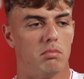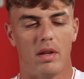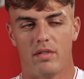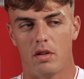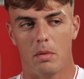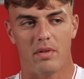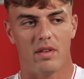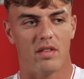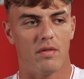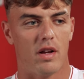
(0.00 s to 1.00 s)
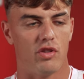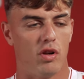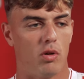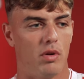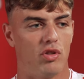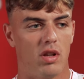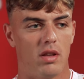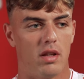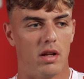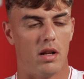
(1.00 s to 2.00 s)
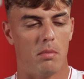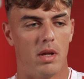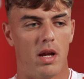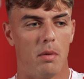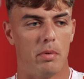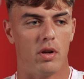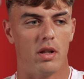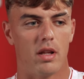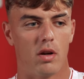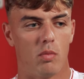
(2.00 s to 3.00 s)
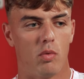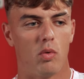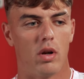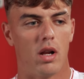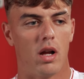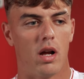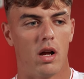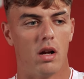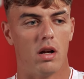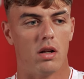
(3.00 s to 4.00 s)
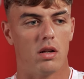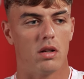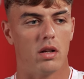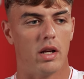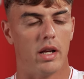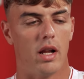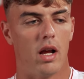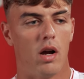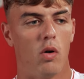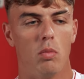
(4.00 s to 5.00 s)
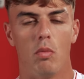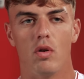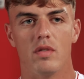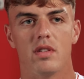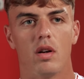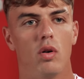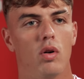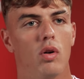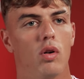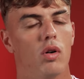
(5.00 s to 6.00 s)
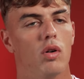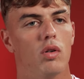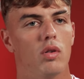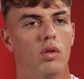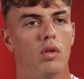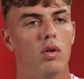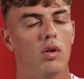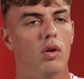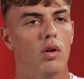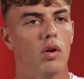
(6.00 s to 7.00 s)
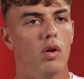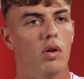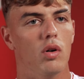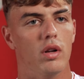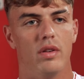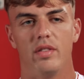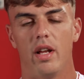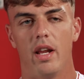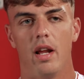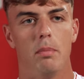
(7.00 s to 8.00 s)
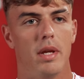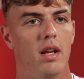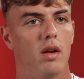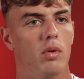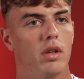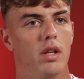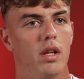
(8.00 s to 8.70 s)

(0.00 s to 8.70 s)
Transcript: Beh, è stato abbastanza facile come scelta, la mia priorità comunque era, era o il Monza o, o, restare al Milan, quindi